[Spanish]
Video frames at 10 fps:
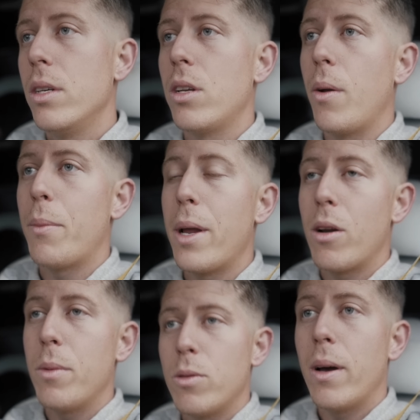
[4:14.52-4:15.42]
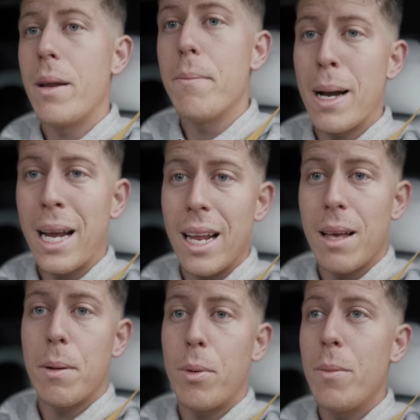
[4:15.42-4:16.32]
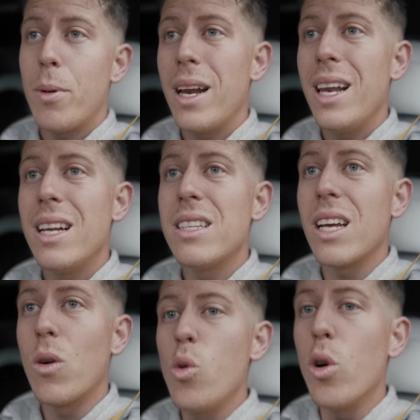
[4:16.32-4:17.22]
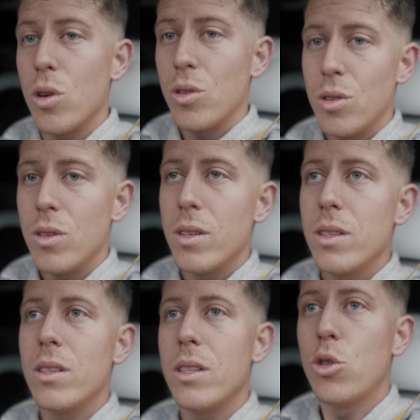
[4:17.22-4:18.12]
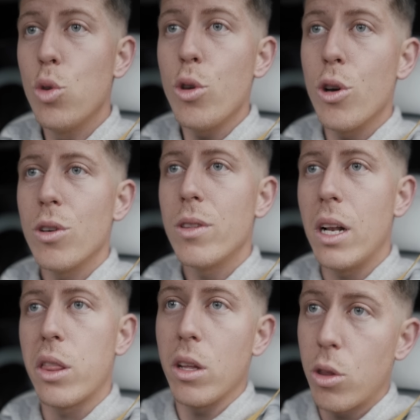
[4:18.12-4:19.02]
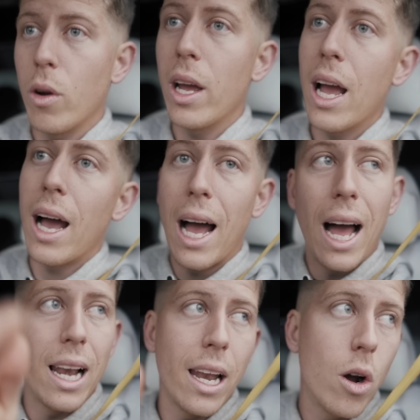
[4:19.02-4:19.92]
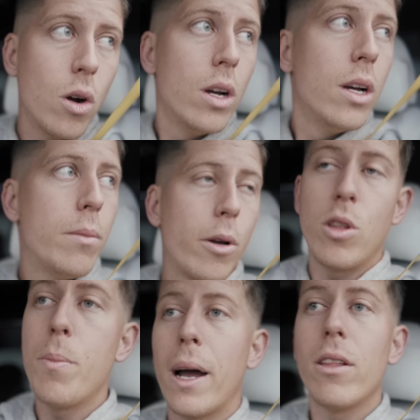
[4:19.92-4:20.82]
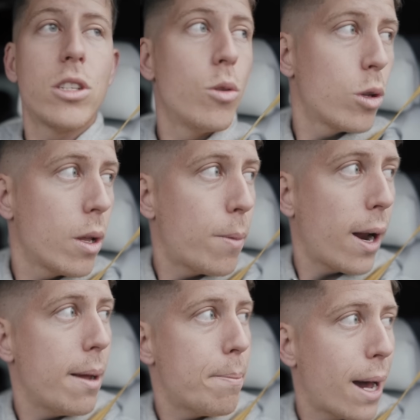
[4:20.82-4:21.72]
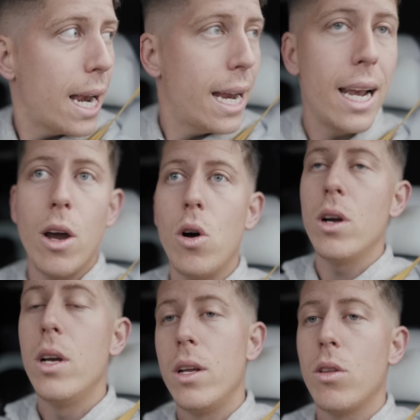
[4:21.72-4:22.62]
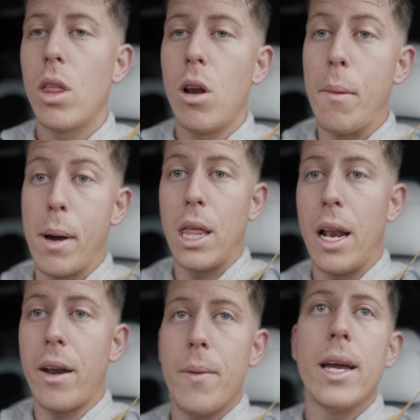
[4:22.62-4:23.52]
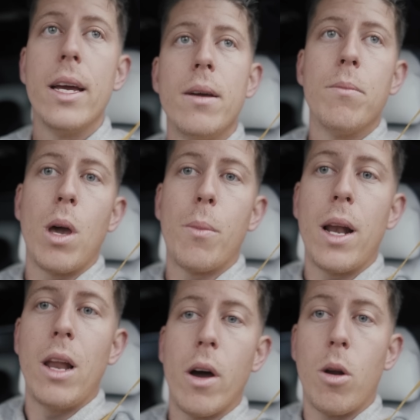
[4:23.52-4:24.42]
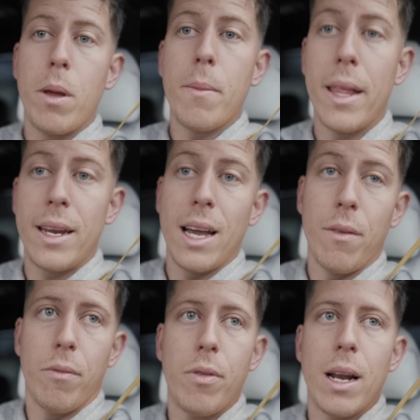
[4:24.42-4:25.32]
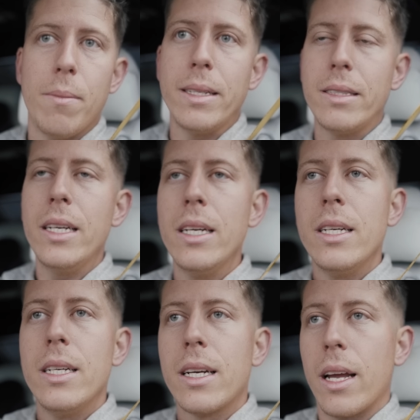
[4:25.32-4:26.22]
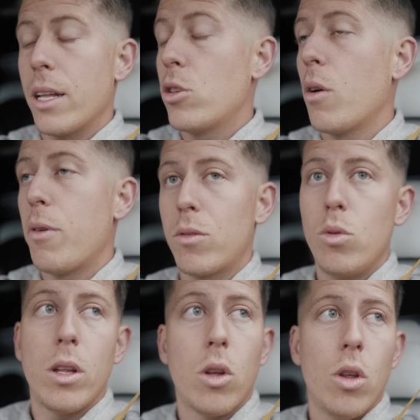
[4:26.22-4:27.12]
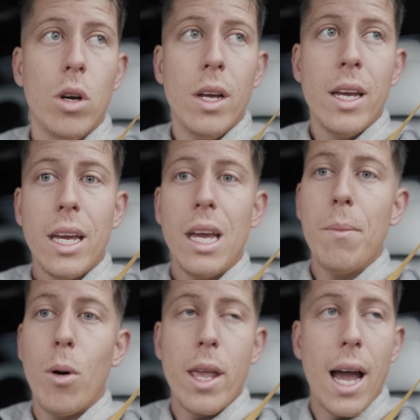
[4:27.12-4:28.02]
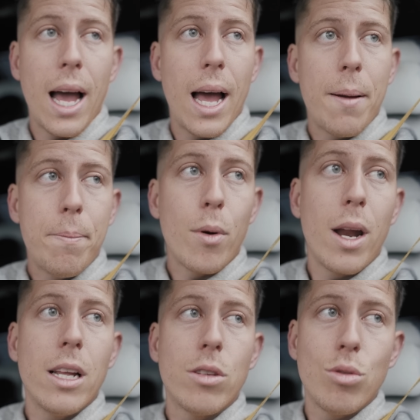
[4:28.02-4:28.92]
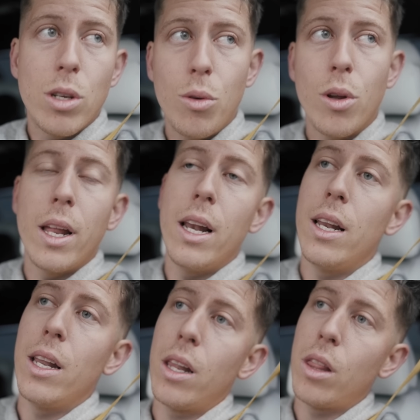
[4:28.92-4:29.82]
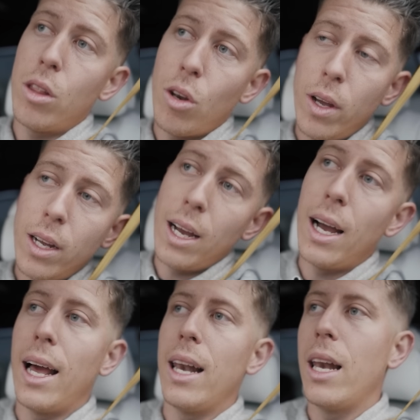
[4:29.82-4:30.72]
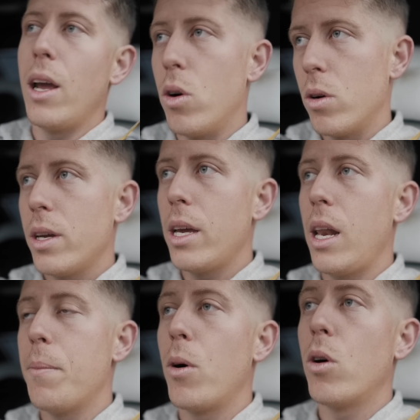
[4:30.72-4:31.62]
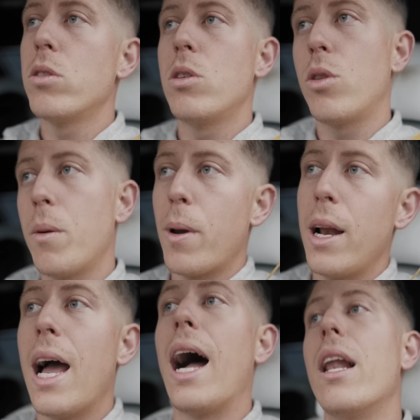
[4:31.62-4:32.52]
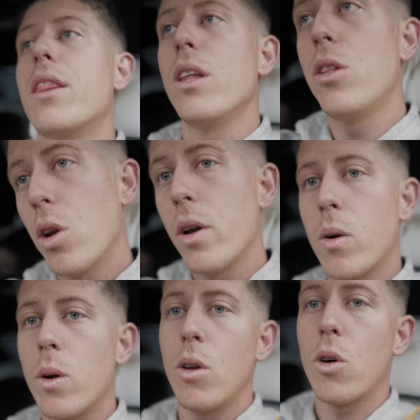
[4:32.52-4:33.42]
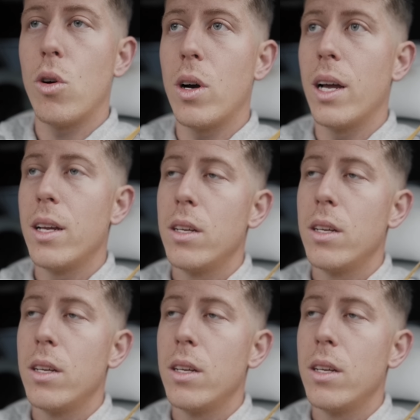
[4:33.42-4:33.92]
Se lo voy a poner a nombre de su madre, más que nada para poder ponerle el seguro suyo, del Citroën al León. Pues yo estoy pagando seguros temporales para el León. Entonces lo vamos a hacer al revés. Voy a ponerle a mi madre ya finalmente, que ya ha hecho la factura y todo, y voy a ponerle su seguro del Citroën al León y le pongo seguros temporales al Citroën cuando lo coja.